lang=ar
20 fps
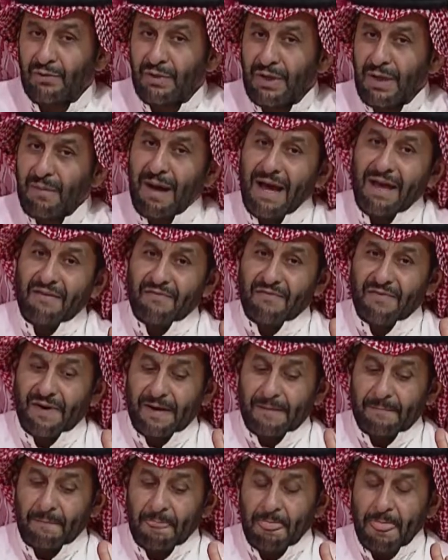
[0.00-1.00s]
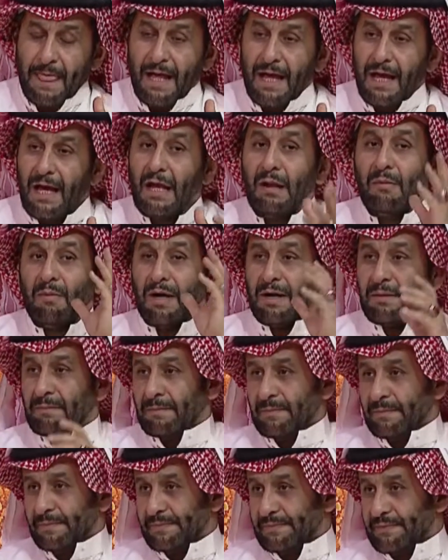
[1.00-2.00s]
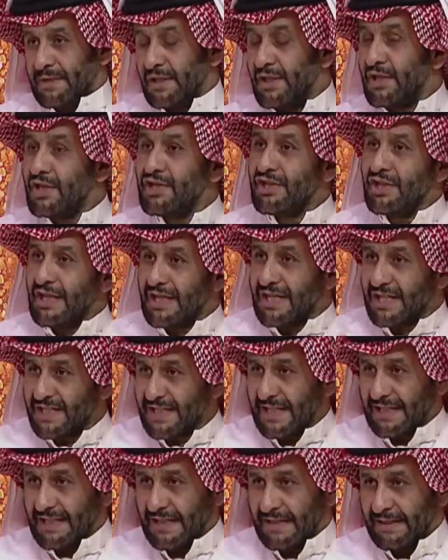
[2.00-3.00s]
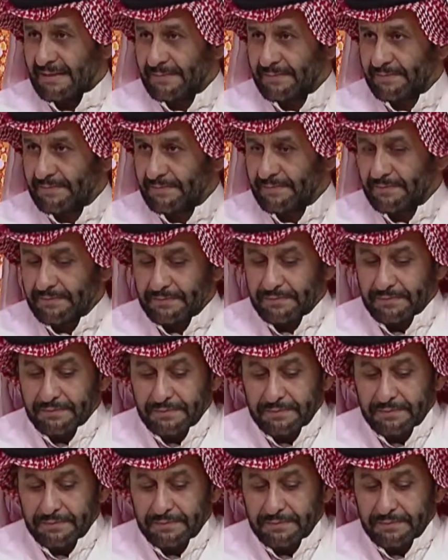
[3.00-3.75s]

عطونا ما ينفع المهم نرجع لقصتنا هات